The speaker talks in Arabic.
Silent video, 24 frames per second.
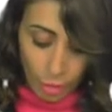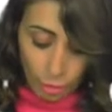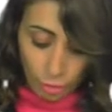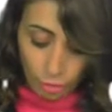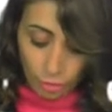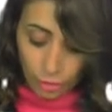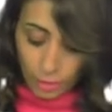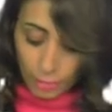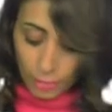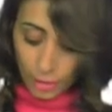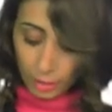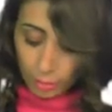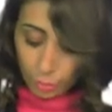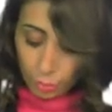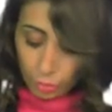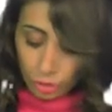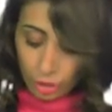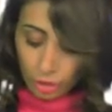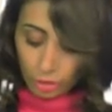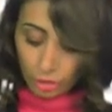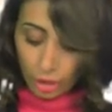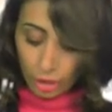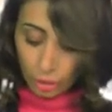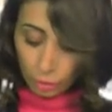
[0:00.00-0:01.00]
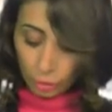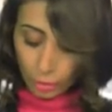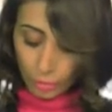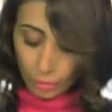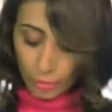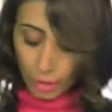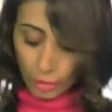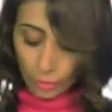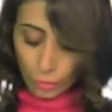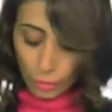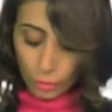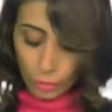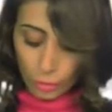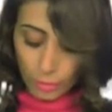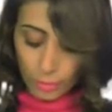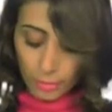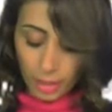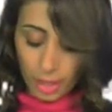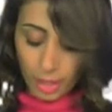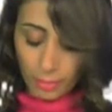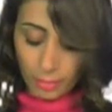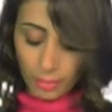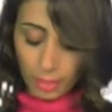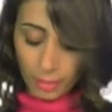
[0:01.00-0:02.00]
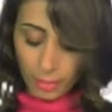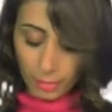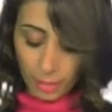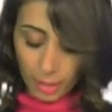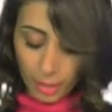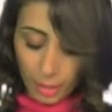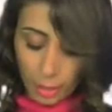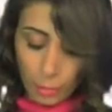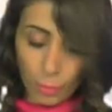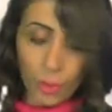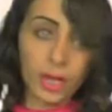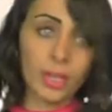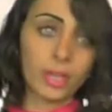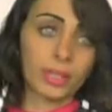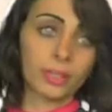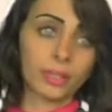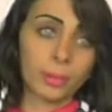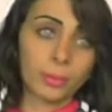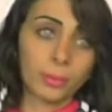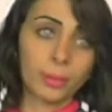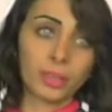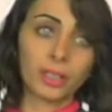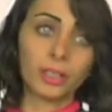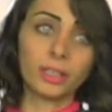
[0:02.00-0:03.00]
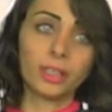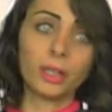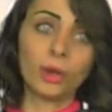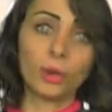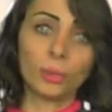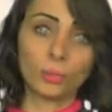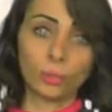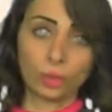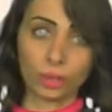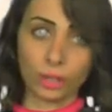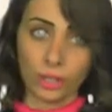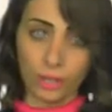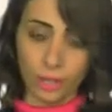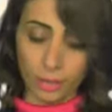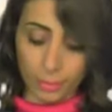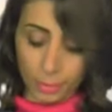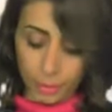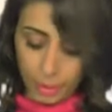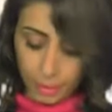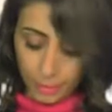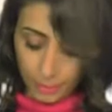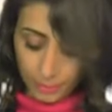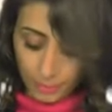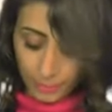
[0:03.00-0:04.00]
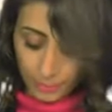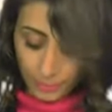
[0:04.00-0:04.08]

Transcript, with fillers: جميع منتجاتنا مكفولة مئة بالمئة وهي طبيعية ومجربة